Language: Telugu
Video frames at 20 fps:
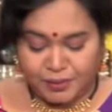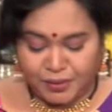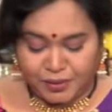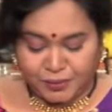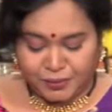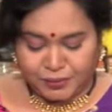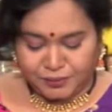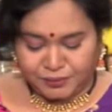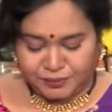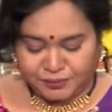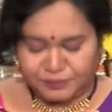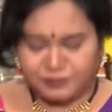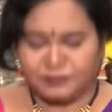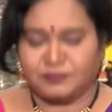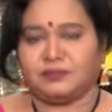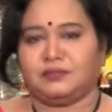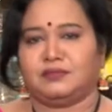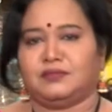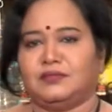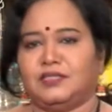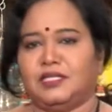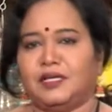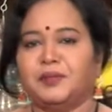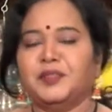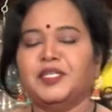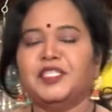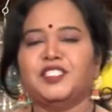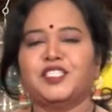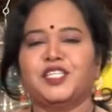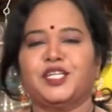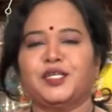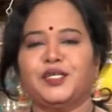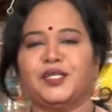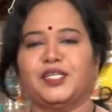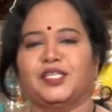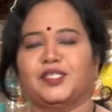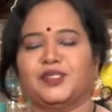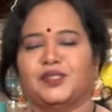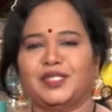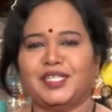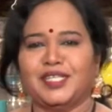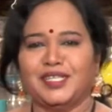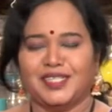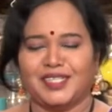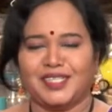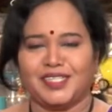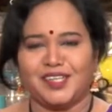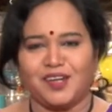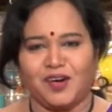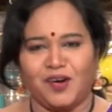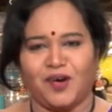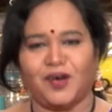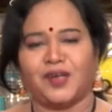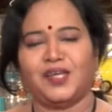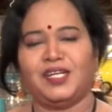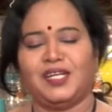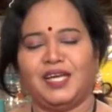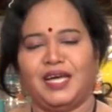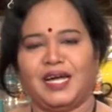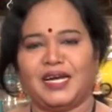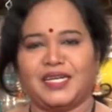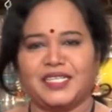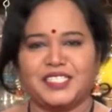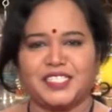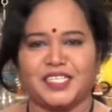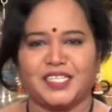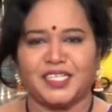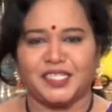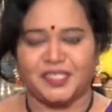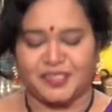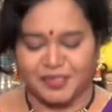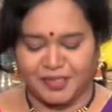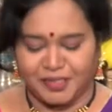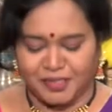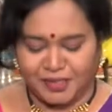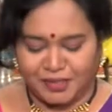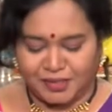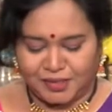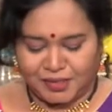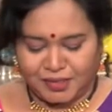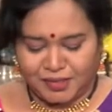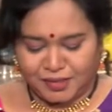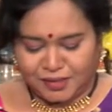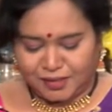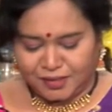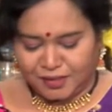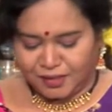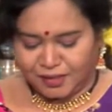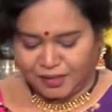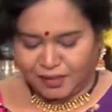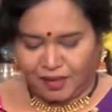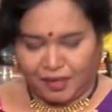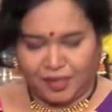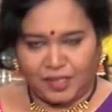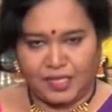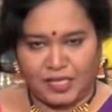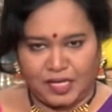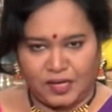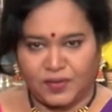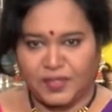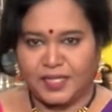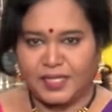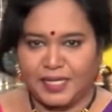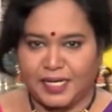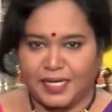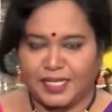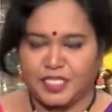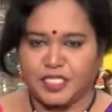మీకు గమనించారా లేదో నేను ఇక్కడ ఆయిల్ యాడ్ చేయలేదు ఆయిల్ కావాలంటే యాడ్